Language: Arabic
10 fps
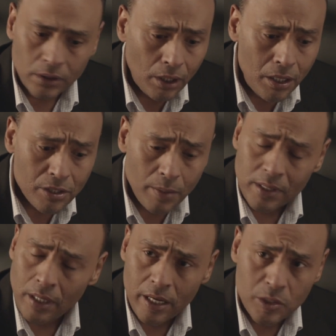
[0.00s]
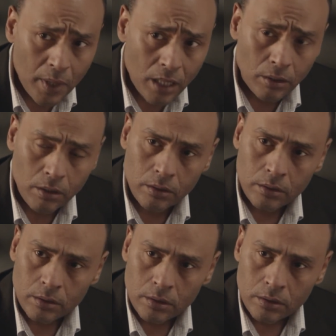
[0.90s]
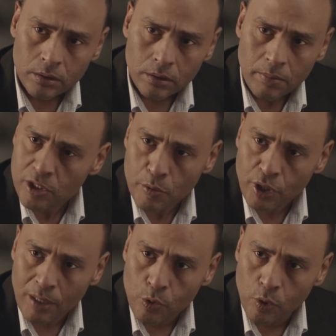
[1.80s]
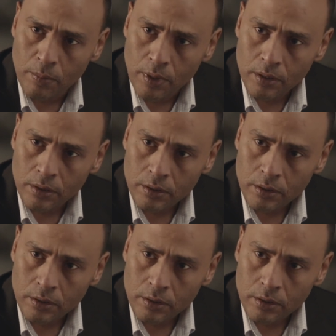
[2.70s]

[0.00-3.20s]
اتغير زي ما انت عايز براحتك بس مش على ابوك وامك